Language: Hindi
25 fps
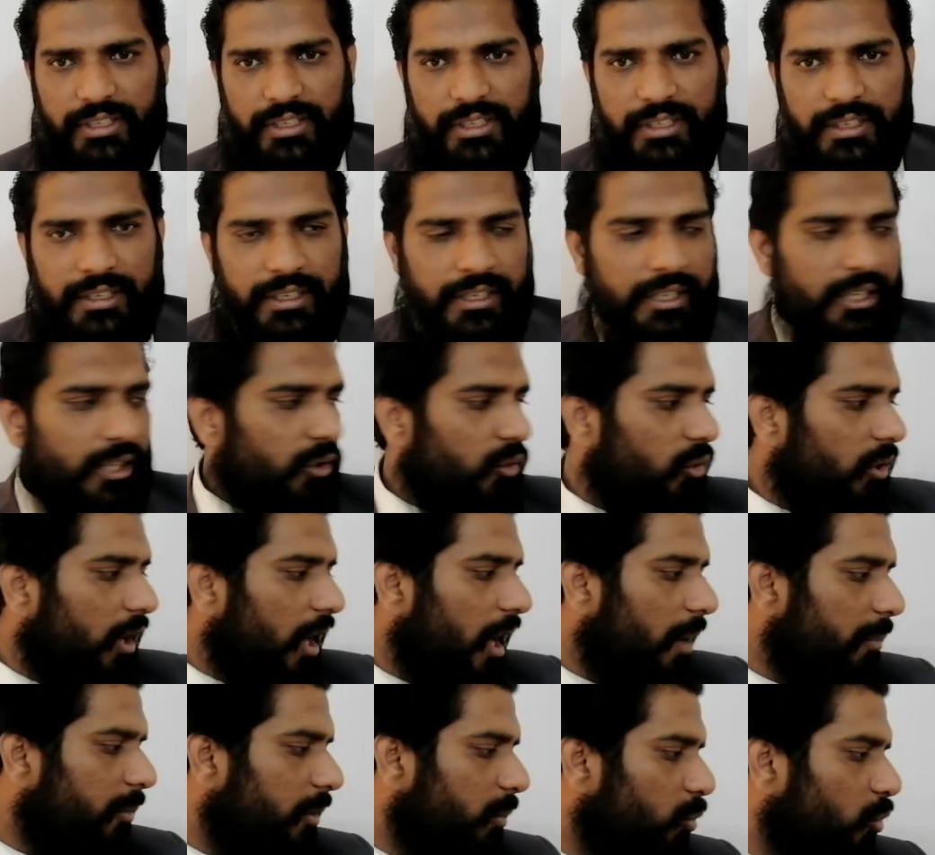है तो
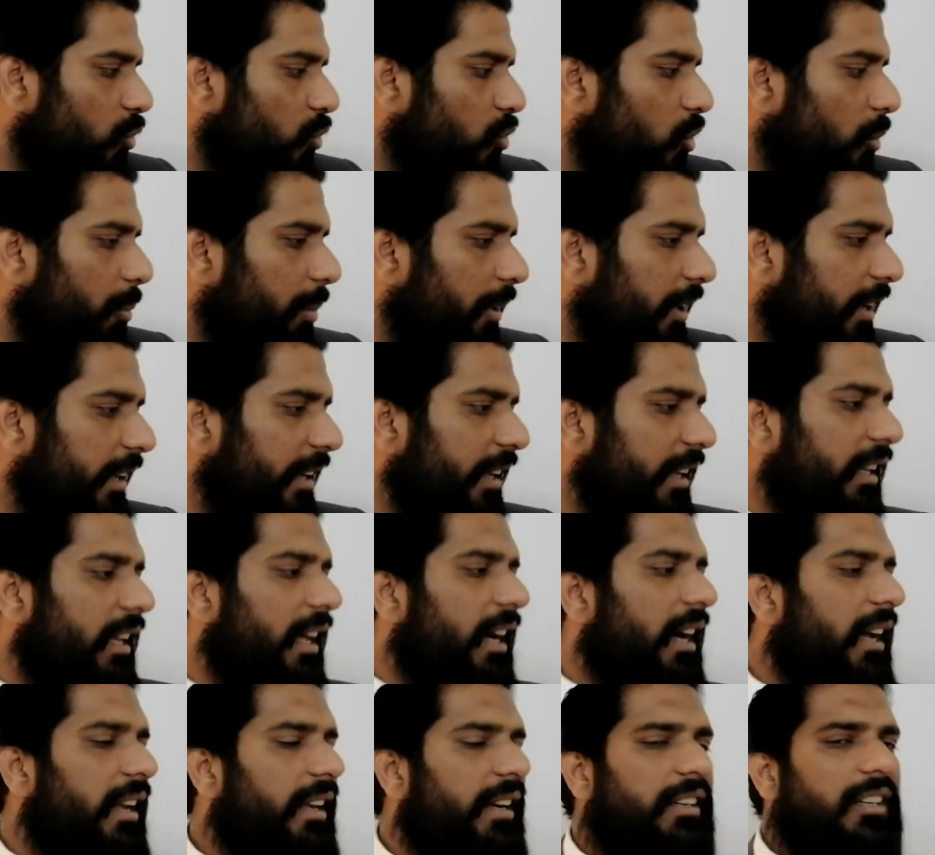आप जब उसको पढ़ेंगे
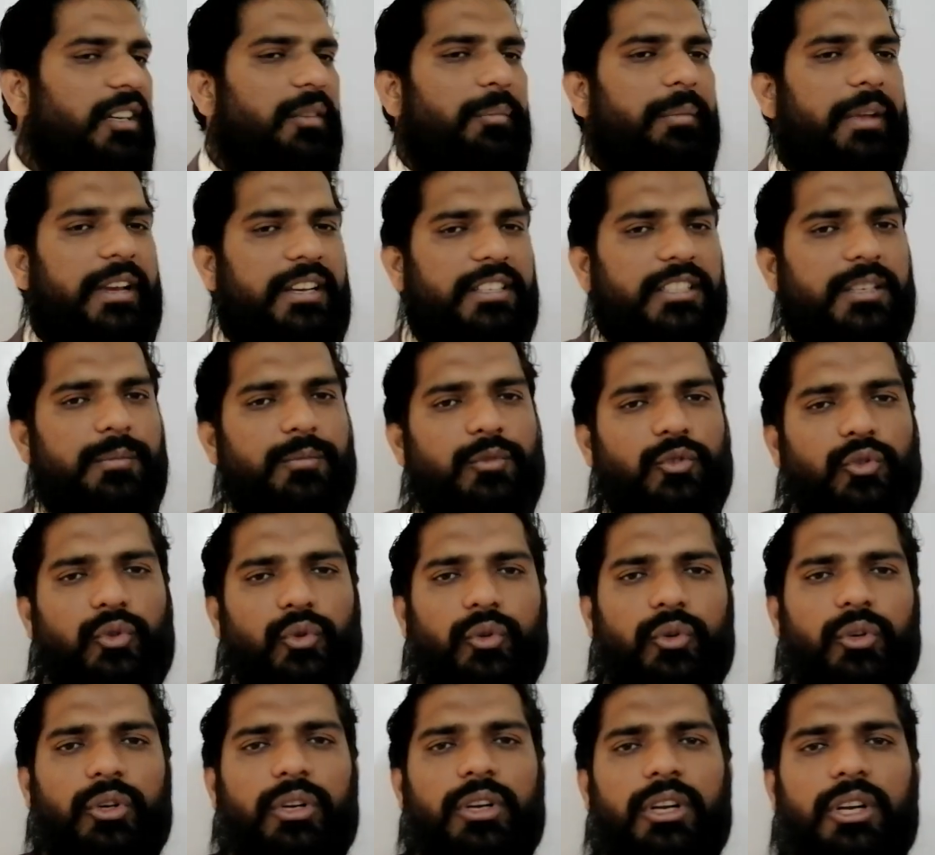ला लेटन मैगजिम्स को
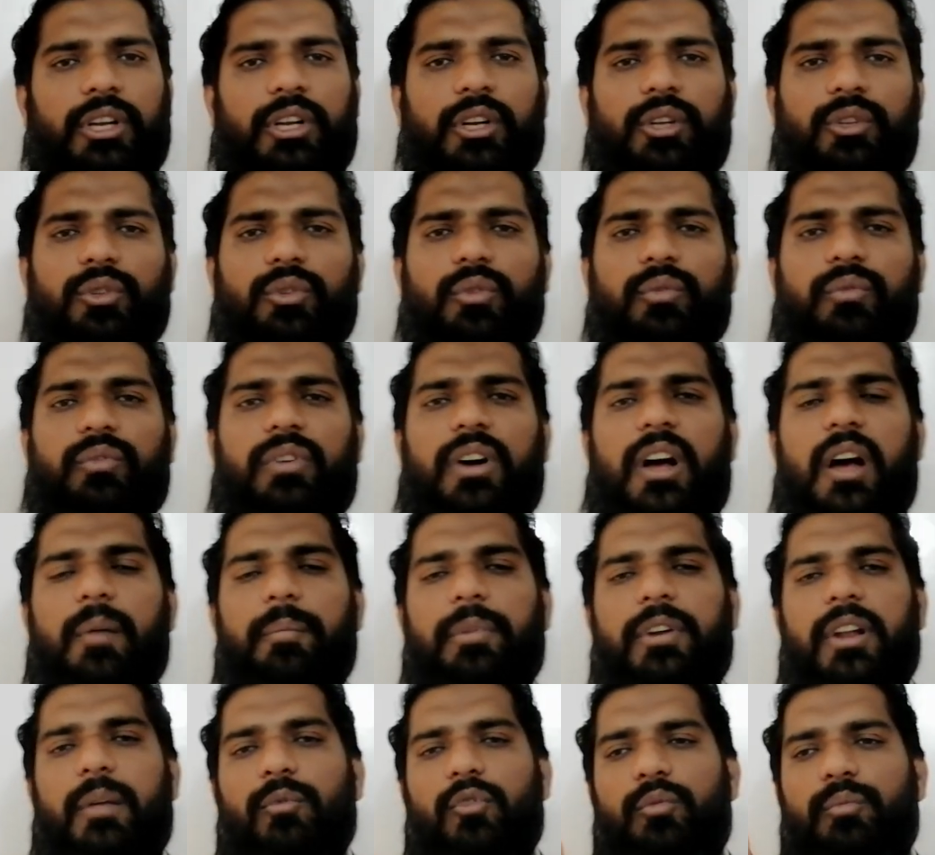तो वहाँ
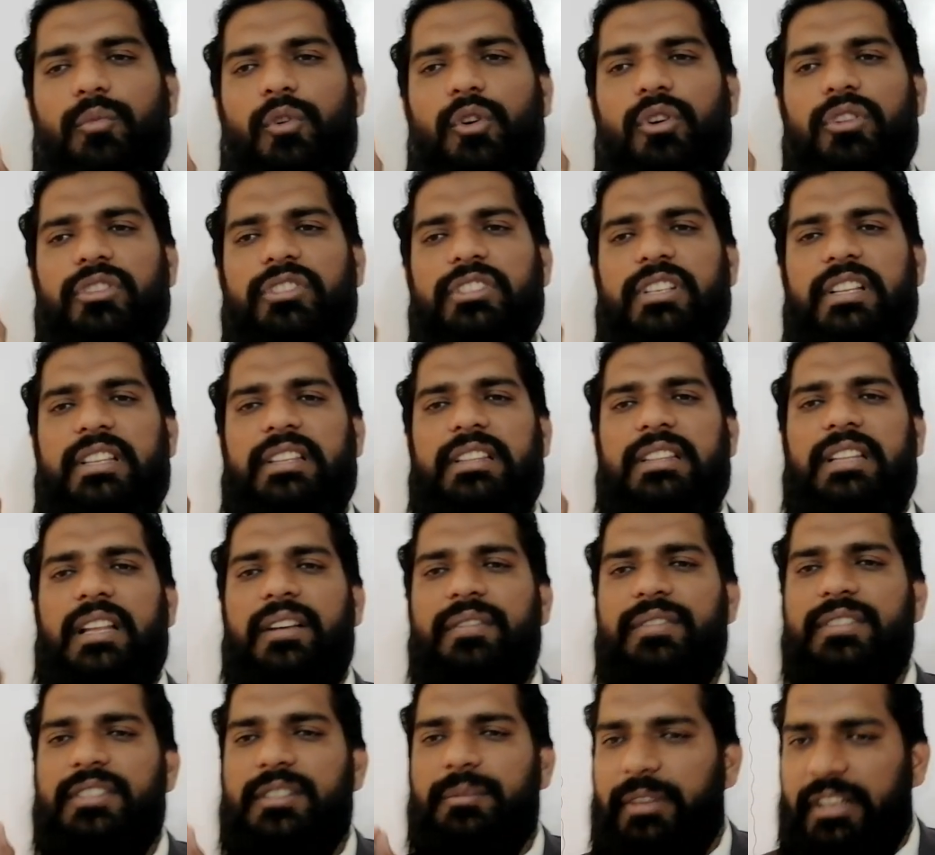पर आपको बहुत से
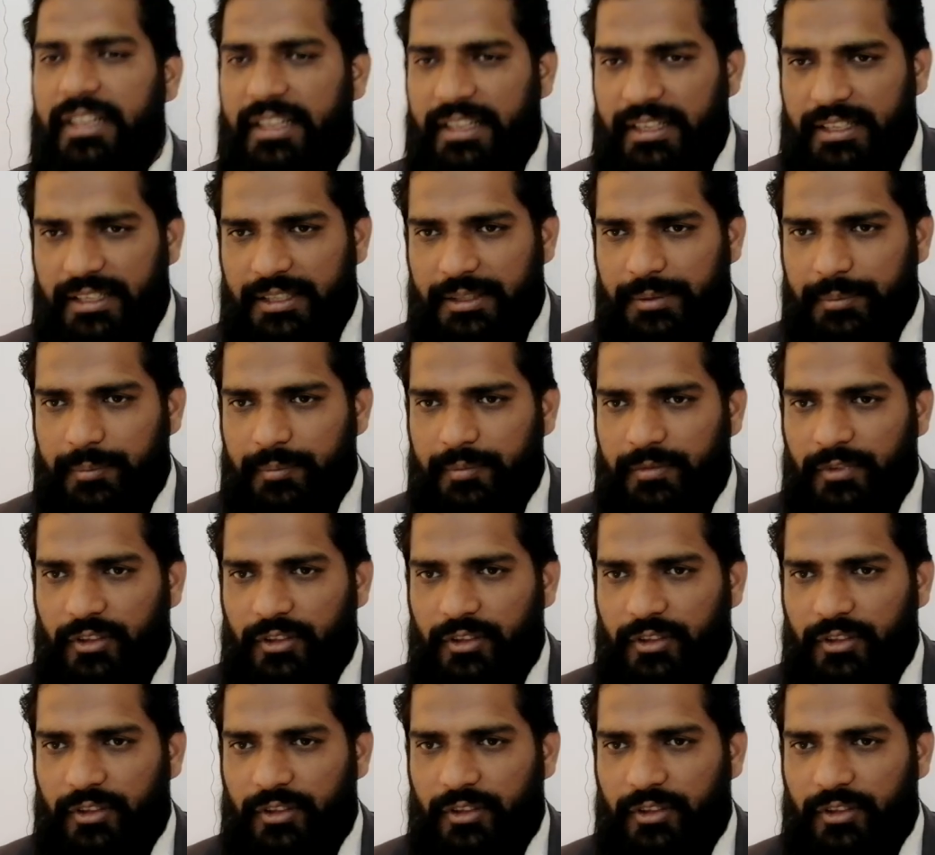लफ्ज़ मिलेंगे